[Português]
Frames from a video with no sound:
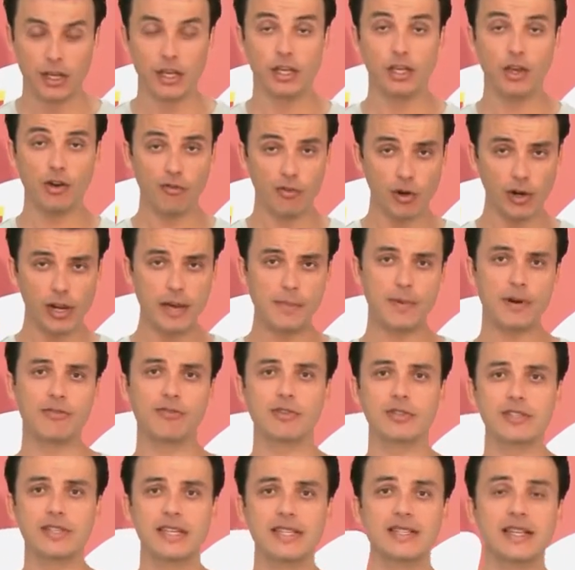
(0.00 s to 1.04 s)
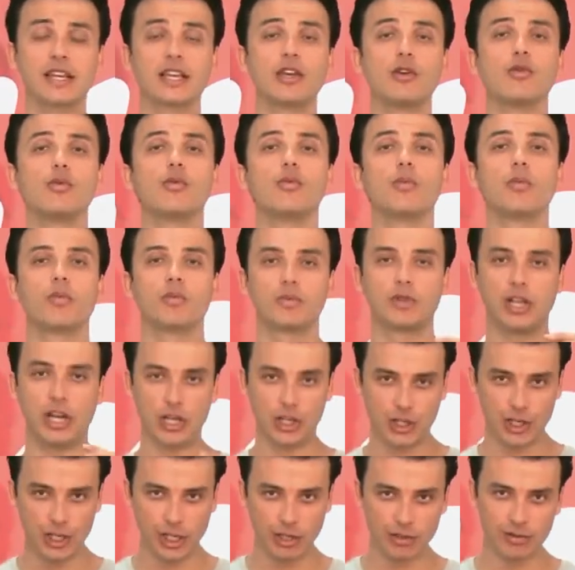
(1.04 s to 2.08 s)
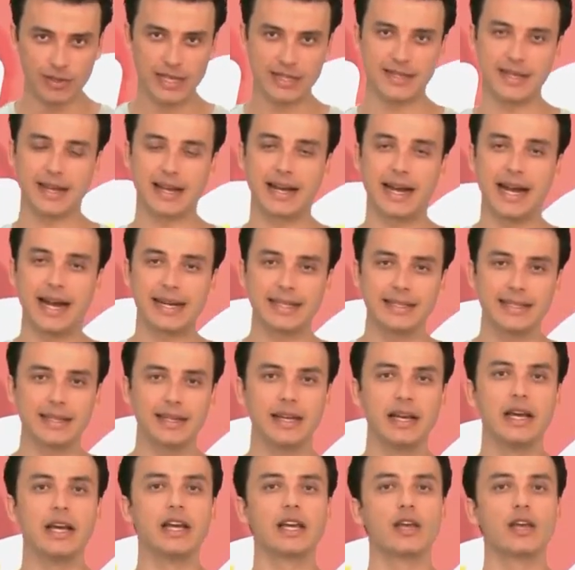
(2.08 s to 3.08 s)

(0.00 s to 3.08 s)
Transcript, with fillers: E eu vou ler para vocês aqui um trechinho desta carta,